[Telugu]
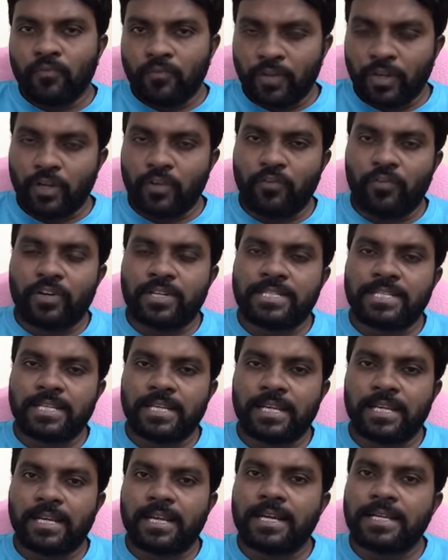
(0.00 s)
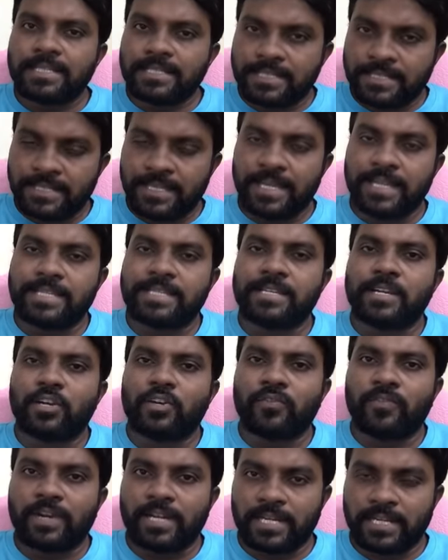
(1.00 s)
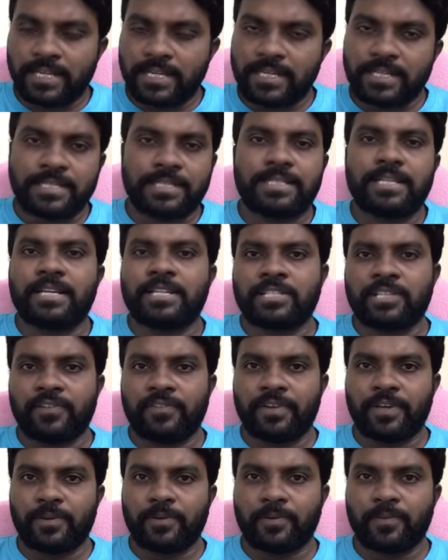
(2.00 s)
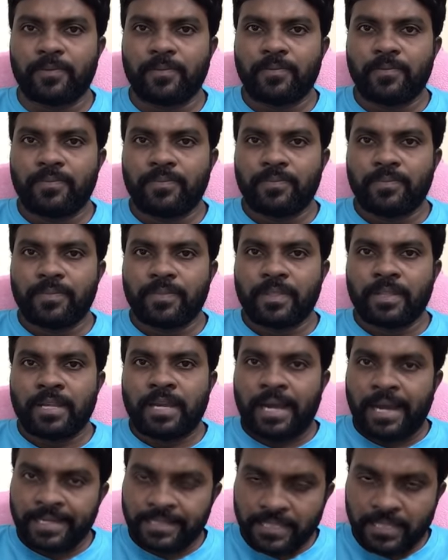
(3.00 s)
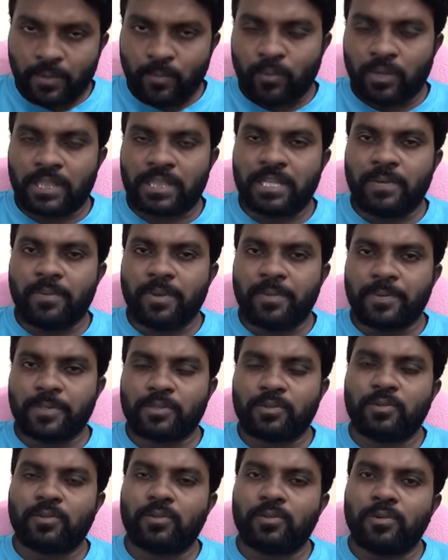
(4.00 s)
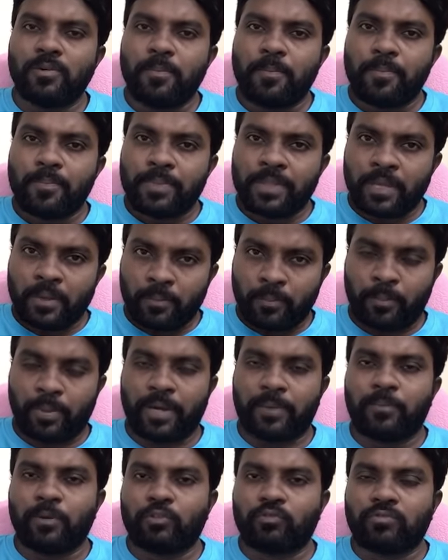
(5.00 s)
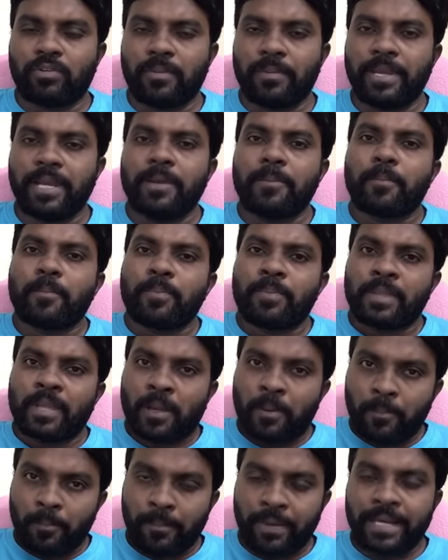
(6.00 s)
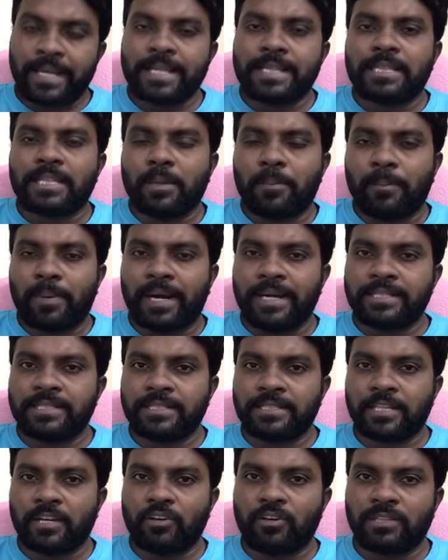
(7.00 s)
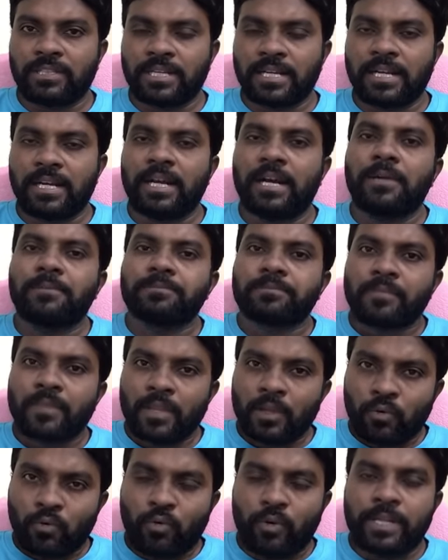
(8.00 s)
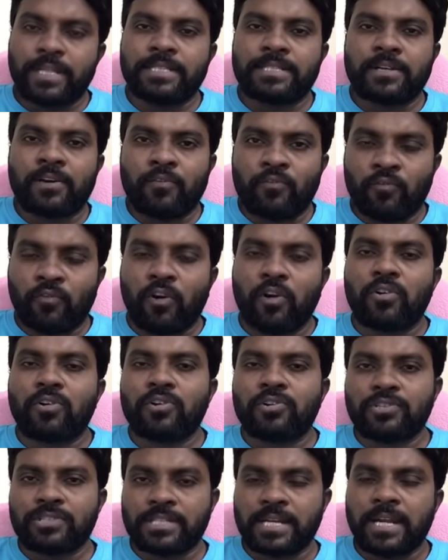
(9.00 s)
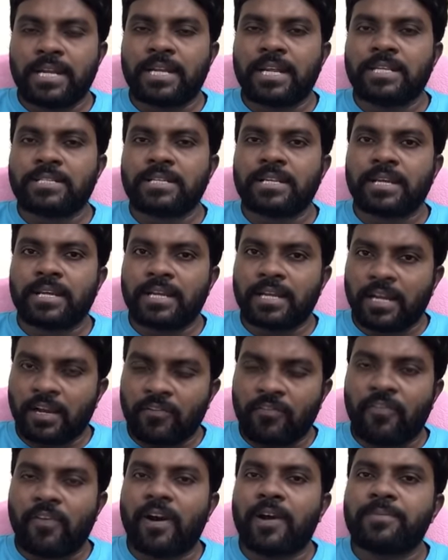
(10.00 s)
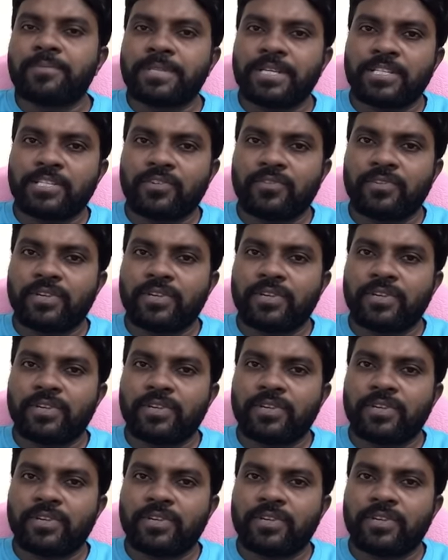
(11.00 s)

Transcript: వీళ్ళు ఒరిజినల్గా చేసినటువంటి చర్చ వేరు అయితే ఈ మొత్తం ఎపిసోడ్లో ప్రభుత్వమే మరింత బాధ్యతాయుతంగా కొంచెం వర్డ్ సెంటెన్స్లు కనుక ఫామ్ చేసి